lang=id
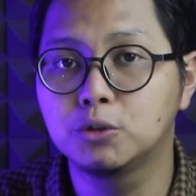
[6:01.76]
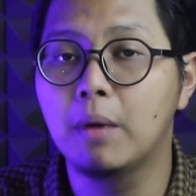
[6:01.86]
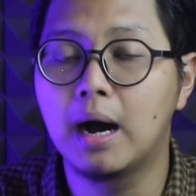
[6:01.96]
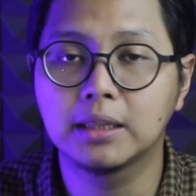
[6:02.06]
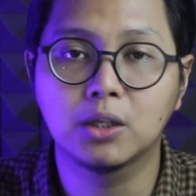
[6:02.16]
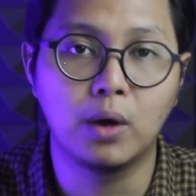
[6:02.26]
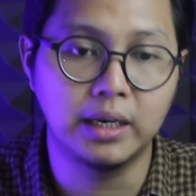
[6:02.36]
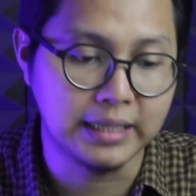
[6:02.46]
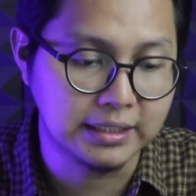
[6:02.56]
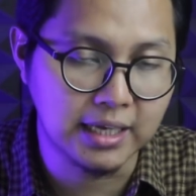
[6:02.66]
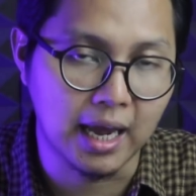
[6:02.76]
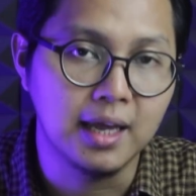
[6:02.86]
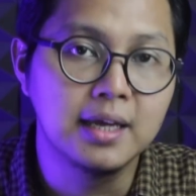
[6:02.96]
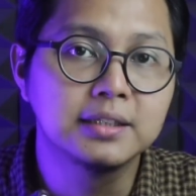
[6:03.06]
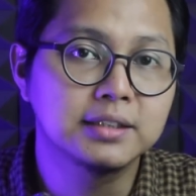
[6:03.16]
banget kualitasnya.
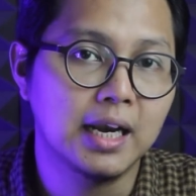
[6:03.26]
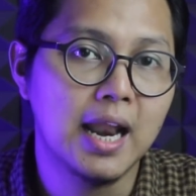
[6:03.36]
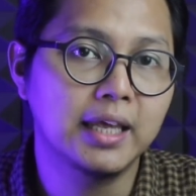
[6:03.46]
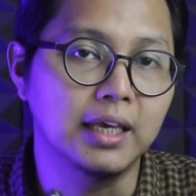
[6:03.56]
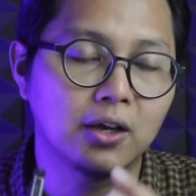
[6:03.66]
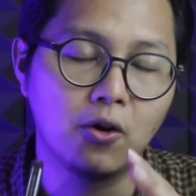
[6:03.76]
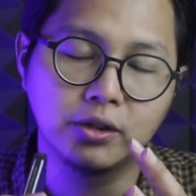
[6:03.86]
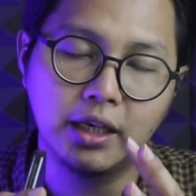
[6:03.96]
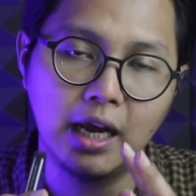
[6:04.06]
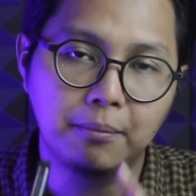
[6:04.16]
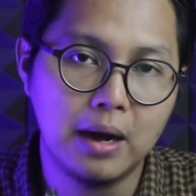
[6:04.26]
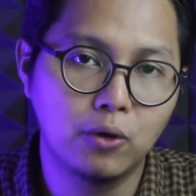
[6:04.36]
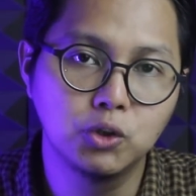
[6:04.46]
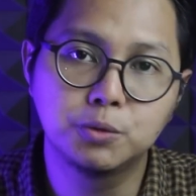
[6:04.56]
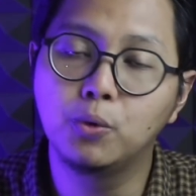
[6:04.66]
Sekali lagi, konten yang
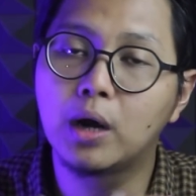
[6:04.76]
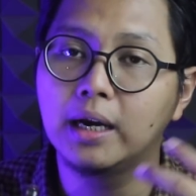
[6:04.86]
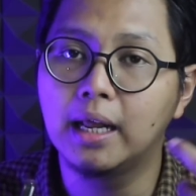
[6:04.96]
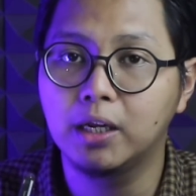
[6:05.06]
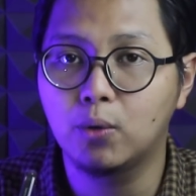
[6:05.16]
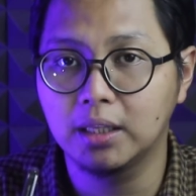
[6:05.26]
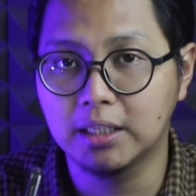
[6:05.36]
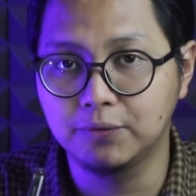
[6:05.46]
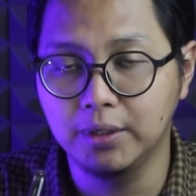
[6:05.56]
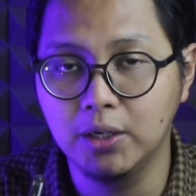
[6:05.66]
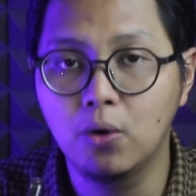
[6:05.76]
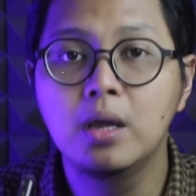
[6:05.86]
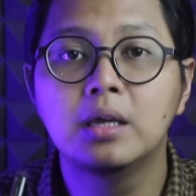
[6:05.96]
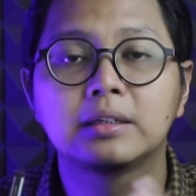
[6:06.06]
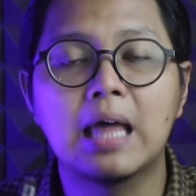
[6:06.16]
bagus bukan dari kualitas video,
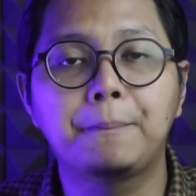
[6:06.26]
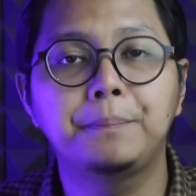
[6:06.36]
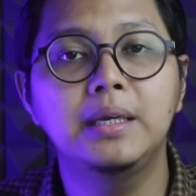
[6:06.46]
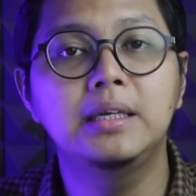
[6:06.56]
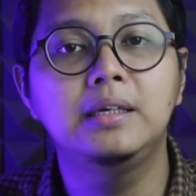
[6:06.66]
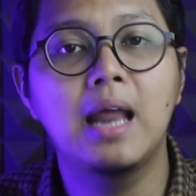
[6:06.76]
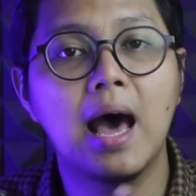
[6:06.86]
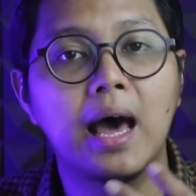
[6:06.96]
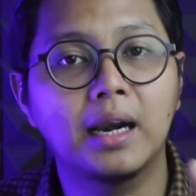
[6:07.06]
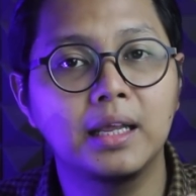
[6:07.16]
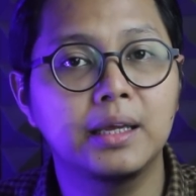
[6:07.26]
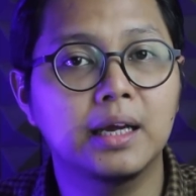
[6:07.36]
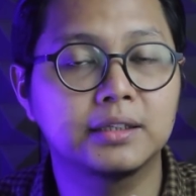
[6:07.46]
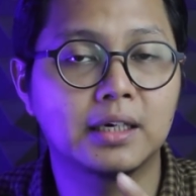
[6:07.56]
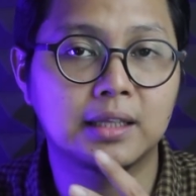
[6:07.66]
tapi dari
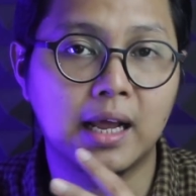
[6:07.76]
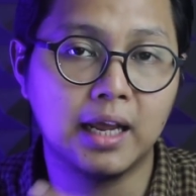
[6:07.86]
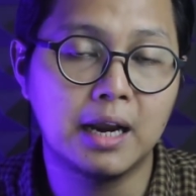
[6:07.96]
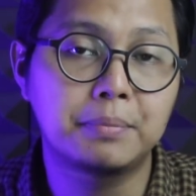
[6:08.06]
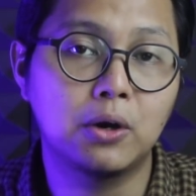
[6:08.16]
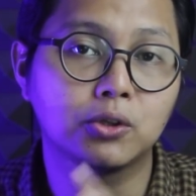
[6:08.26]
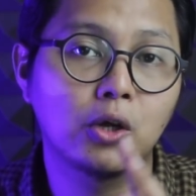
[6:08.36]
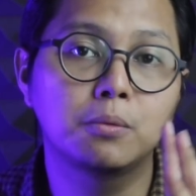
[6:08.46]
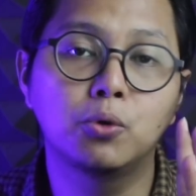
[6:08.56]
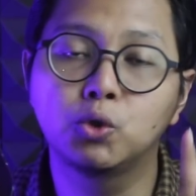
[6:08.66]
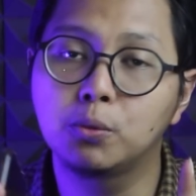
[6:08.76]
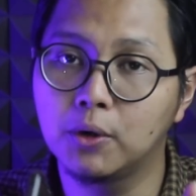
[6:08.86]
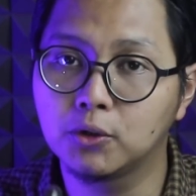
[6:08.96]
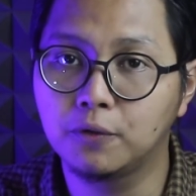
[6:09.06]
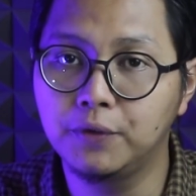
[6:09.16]
ketertarikan penonton untuk
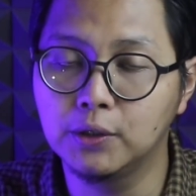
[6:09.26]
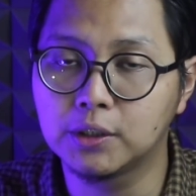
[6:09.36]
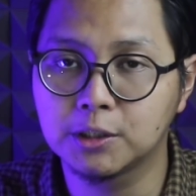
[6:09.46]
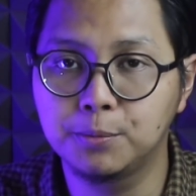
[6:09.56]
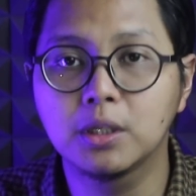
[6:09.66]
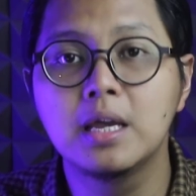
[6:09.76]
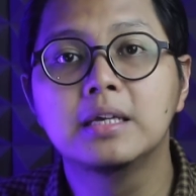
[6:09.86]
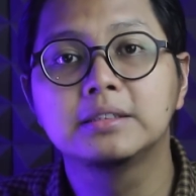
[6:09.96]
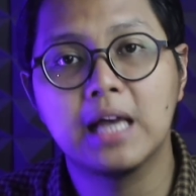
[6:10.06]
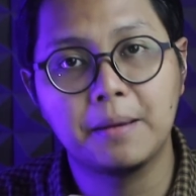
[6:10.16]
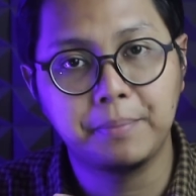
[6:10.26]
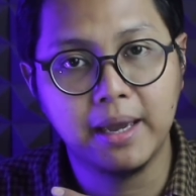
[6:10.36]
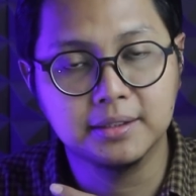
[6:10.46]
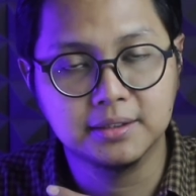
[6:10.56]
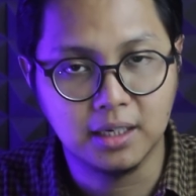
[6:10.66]
menonton video tersebut
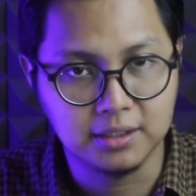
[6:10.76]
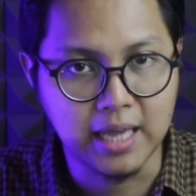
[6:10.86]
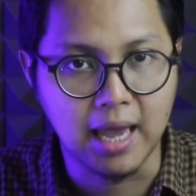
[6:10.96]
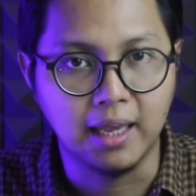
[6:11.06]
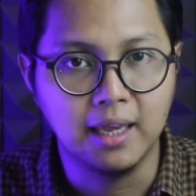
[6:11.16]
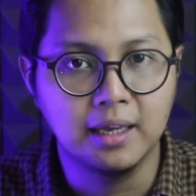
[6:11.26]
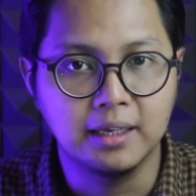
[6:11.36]
sampai selesai.